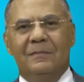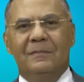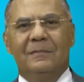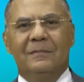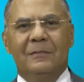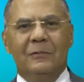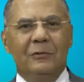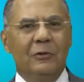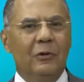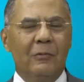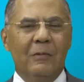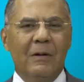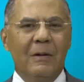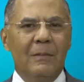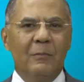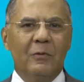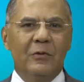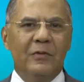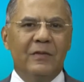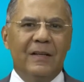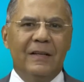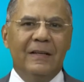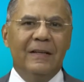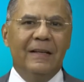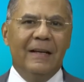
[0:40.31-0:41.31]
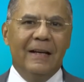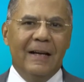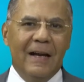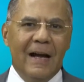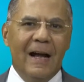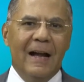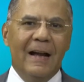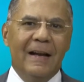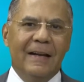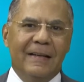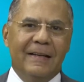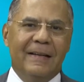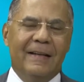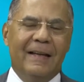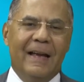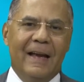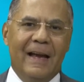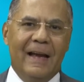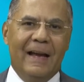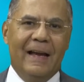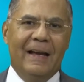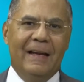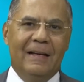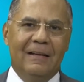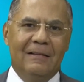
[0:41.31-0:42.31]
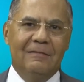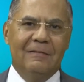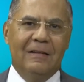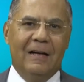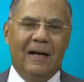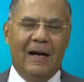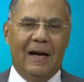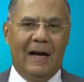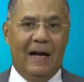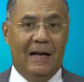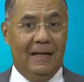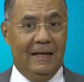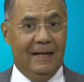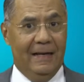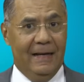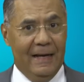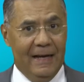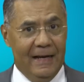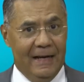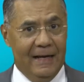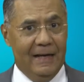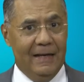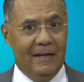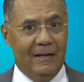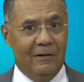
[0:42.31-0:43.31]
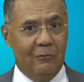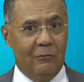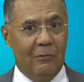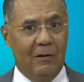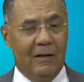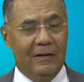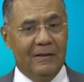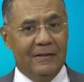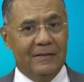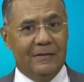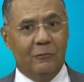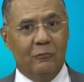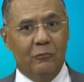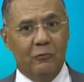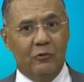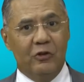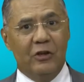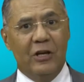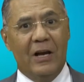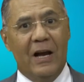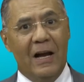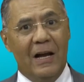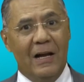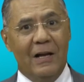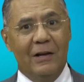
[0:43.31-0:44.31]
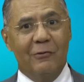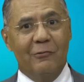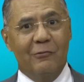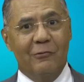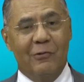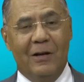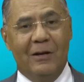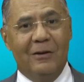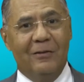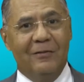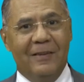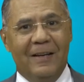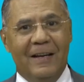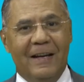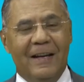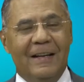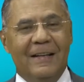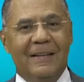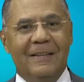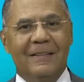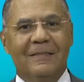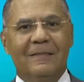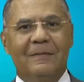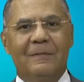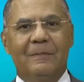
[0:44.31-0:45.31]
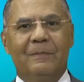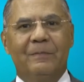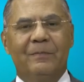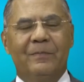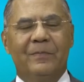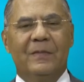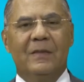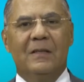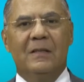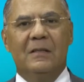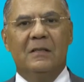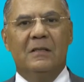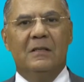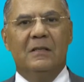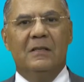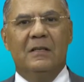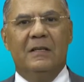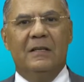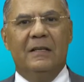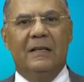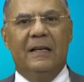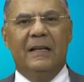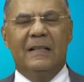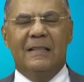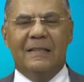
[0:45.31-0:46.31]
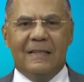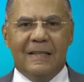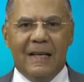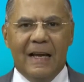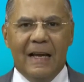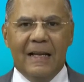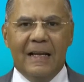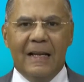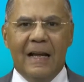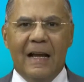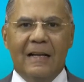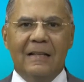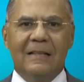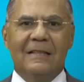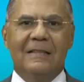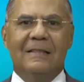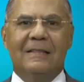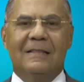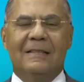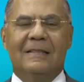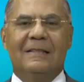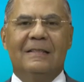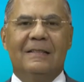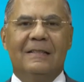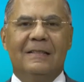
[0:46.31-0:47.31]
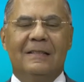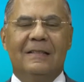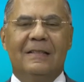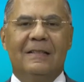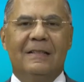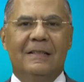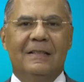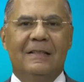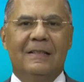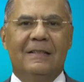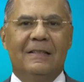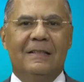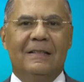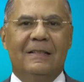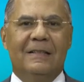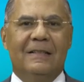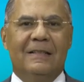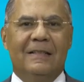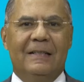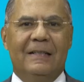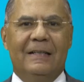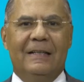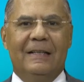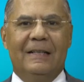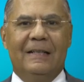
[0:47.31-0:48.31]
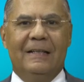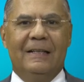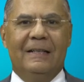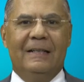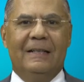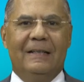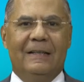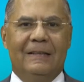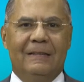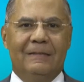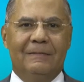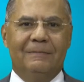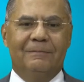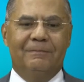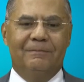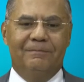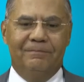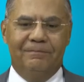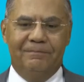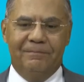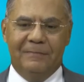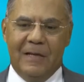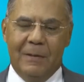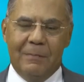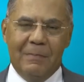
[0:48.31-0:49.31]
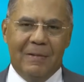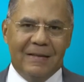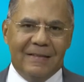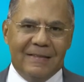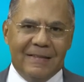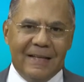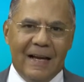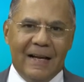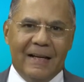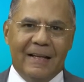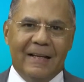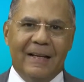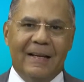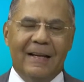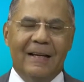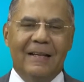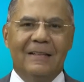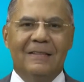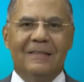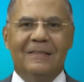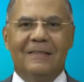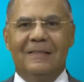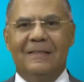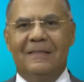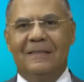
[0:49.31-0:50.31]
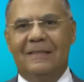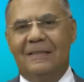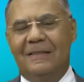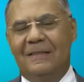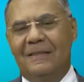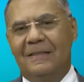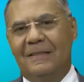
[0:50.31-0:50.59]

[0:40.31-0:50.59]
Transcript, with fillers: no vamos a negar que al leer o al escuchar o al ver escenas eh, de masacres,